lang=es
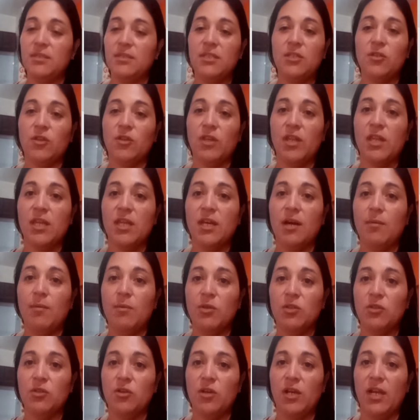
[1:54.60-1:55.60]
y nos
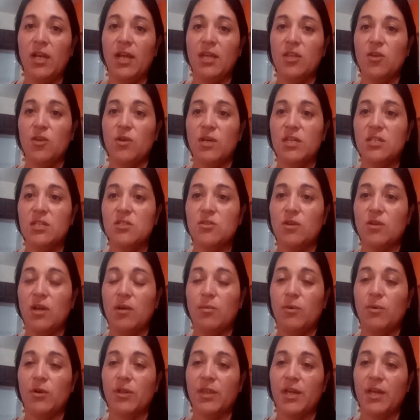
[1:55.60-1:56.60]
dedicamos todo el año a eso,
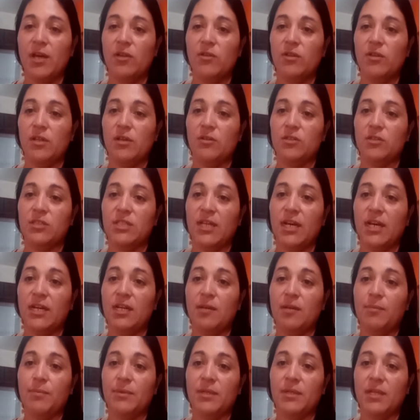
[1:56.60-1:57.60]
al bordado de los
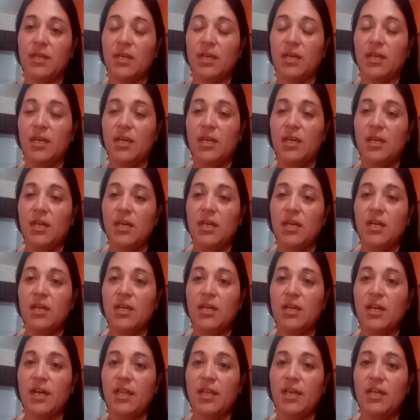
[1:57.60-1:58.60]
trajes, porque
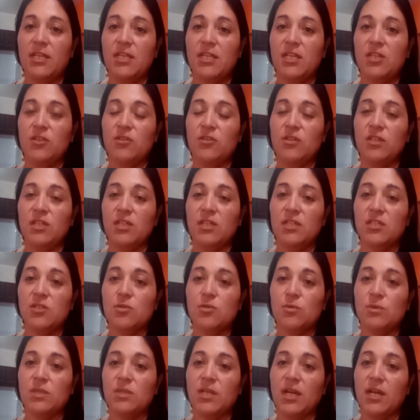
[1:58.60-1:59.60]
cada niño tiene
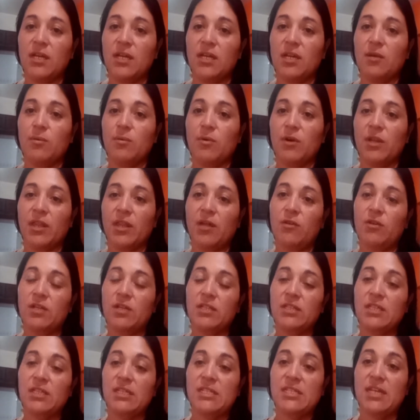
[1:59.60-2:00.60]
su traje bordado
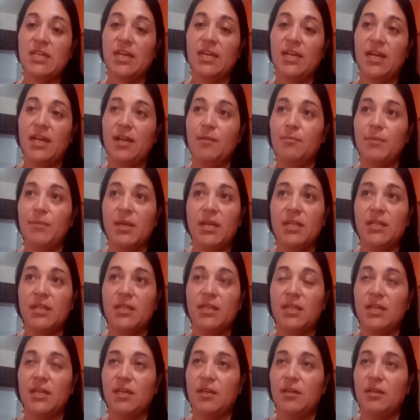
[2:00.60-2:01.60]

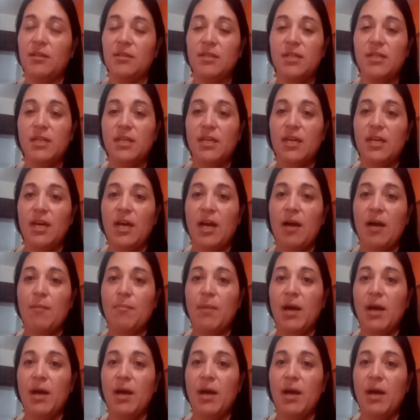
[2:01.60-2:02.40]
artesanalmente, a